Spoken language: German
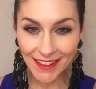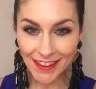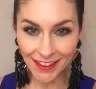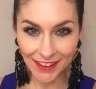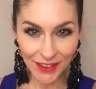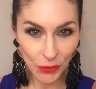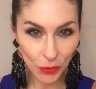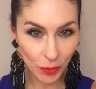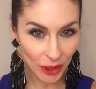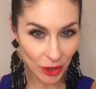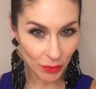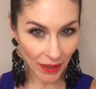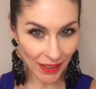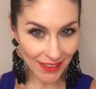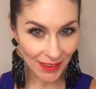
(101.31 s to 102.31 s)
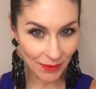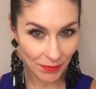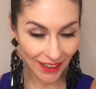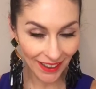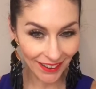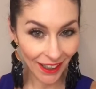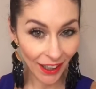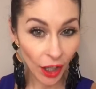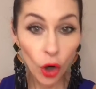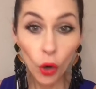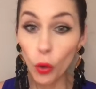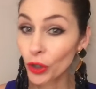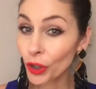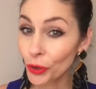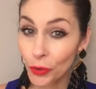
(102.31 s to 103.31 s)
Es hat super Spaß gemacht
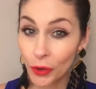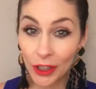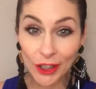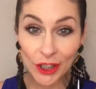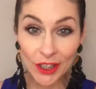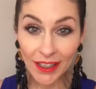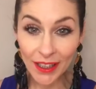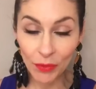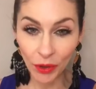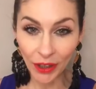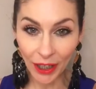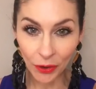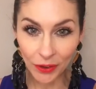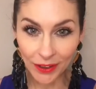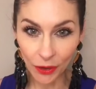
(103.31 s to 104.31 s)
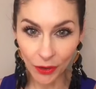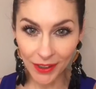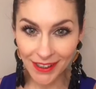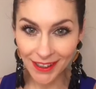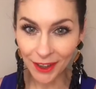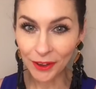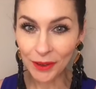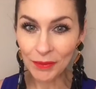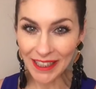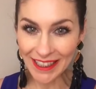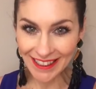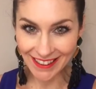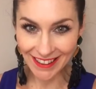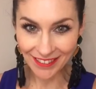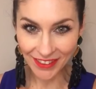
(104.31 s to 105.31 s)
und natürlich stehe ich Monaco Deluxe auch im
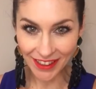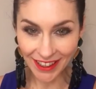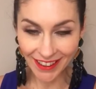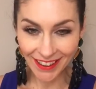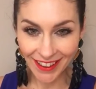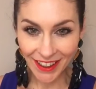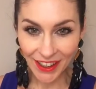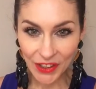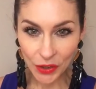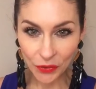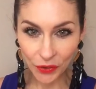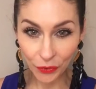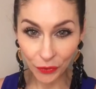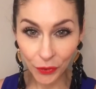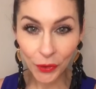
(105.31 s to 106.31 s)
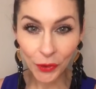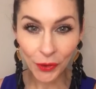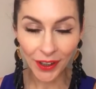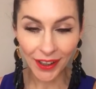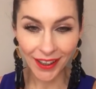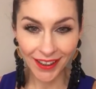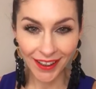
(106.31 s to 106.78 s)
nächsten Jahr wieder zur Verfügung.